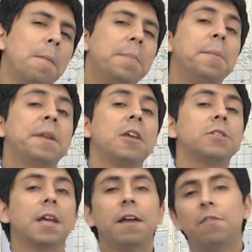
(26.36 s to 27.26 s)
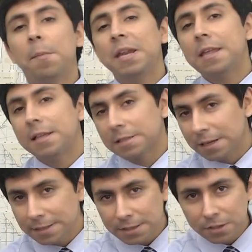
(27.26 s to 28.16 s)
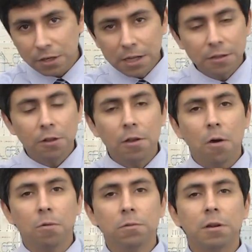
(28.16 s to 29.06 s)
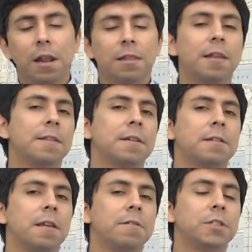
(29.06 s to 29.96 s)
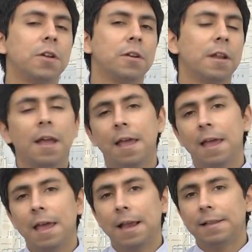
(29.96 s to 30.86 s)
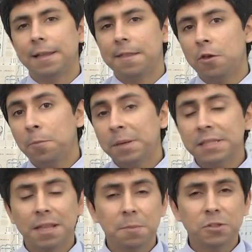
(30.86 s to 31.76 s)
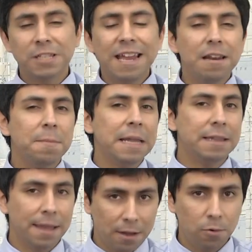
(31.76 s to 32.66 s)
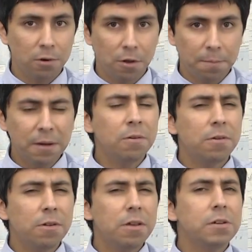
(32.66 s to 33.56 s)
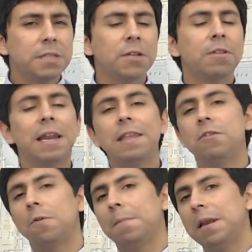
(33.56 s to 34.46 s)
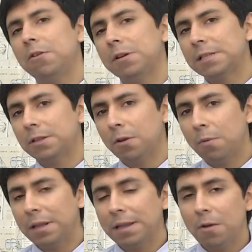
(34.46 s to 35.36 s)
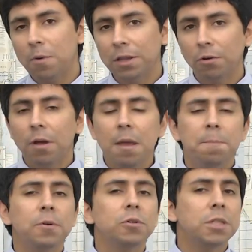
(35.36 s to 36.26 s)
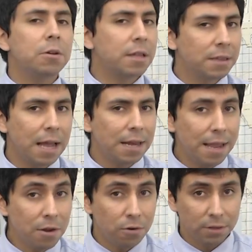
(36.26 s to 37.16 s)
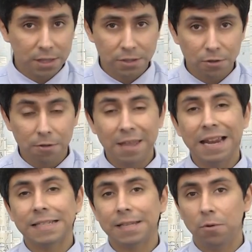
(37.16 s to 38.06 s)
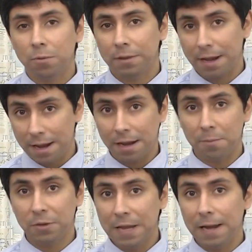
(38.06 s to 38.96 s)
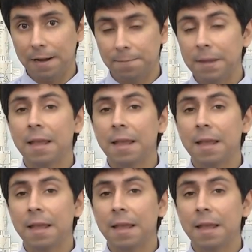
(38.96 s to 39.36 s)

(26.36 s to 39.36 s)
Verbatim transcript: Bienvenidos a Efemérides, la sección histórico-cultural de Tech Televisión. El día de hoy presentamos el 20 de julio, pero no de hoy sino del año 1944 en Prusia Oriental en contexto de la Segunda Guerra Mundial,